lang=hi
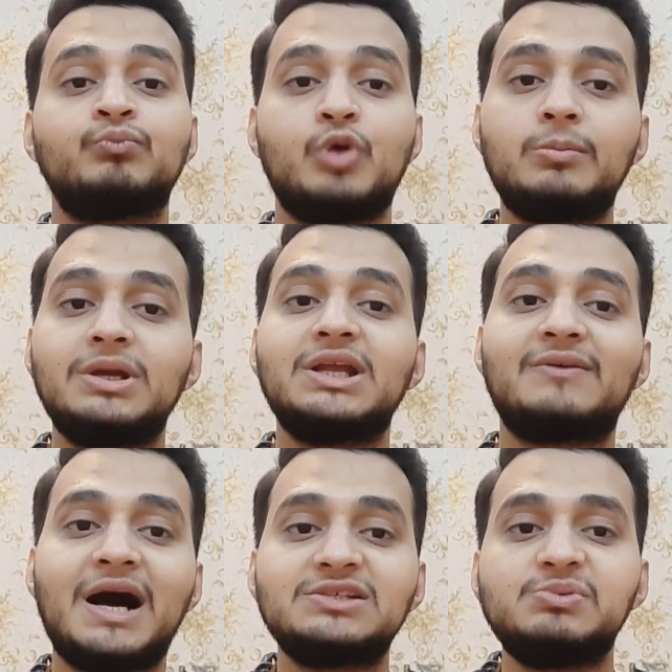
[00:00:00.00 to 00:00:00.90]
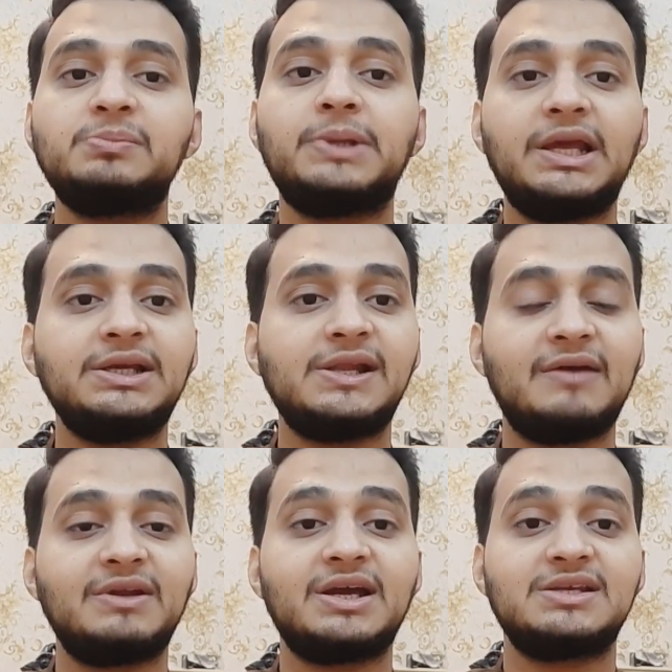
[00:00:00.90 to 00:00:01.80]
मोहम्मद नवाज़ भी प्लेइंग
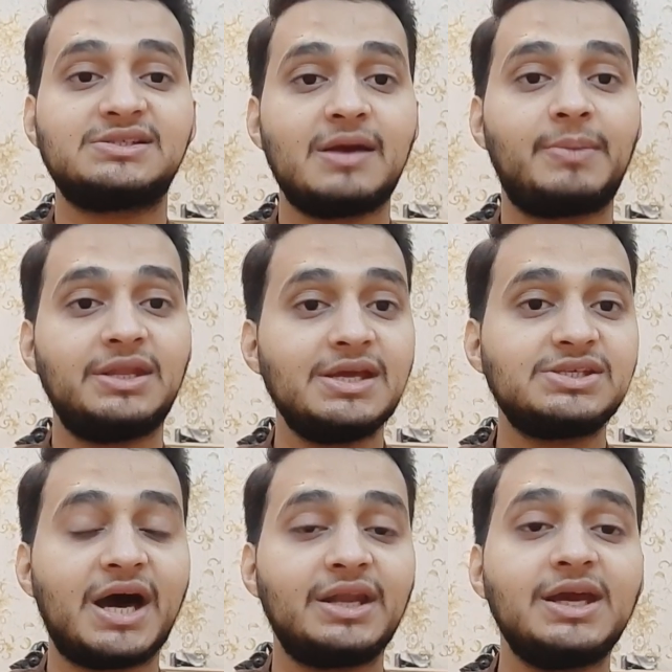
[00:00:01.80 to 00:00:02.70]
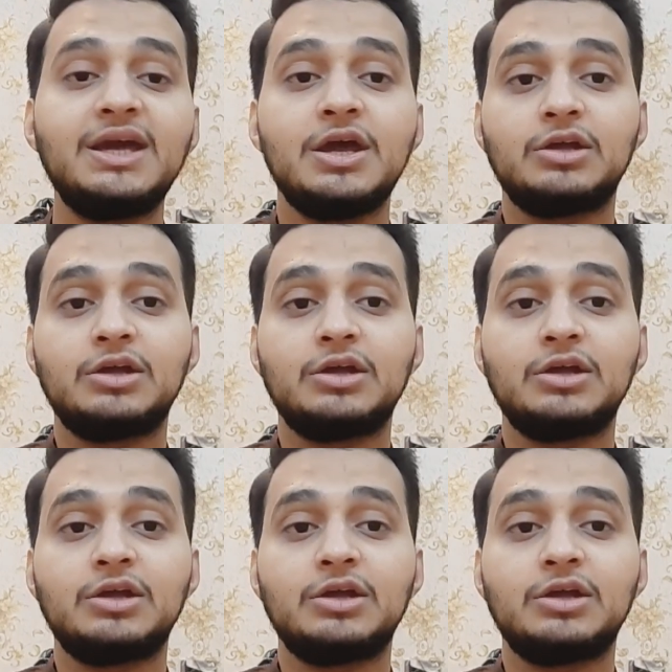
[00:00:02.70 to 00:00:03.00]
एलेवन का हिस्सा बनने जा रहे हैं